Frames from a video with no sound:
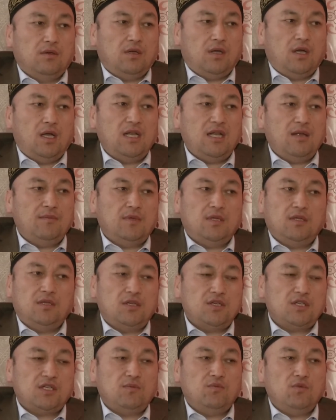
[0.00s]
ailemden
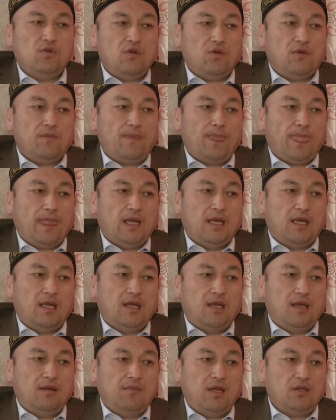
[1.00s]
eşkim yok. Ee,
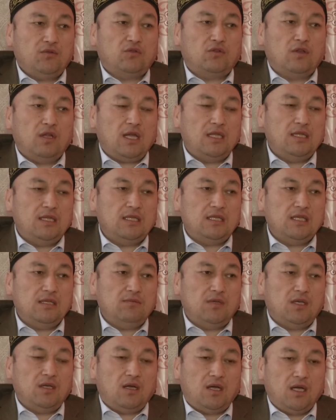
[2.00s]
ben tutulandan
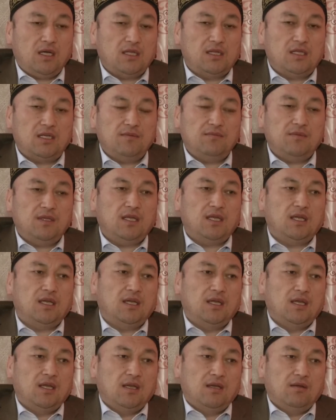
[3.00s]
keyin benim akılarım
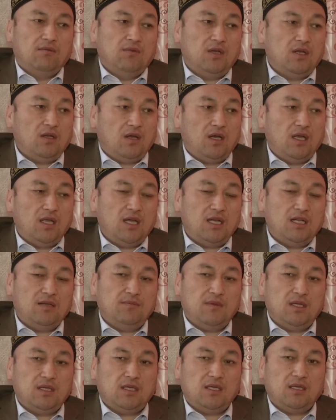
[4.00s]
ne? Benim
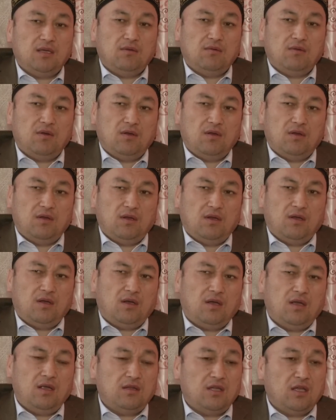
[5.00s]
hayalimdeki
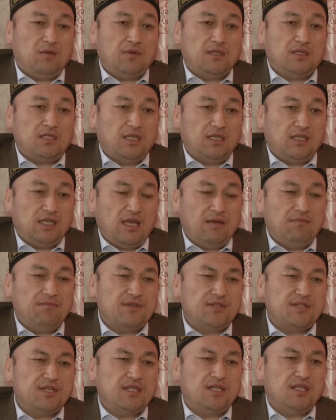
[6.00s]

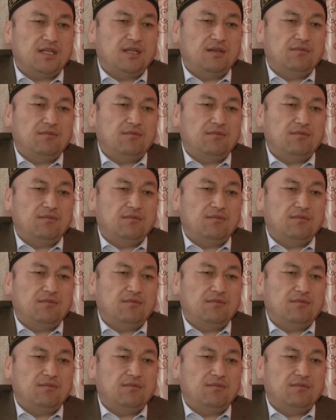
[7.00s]
Ailemden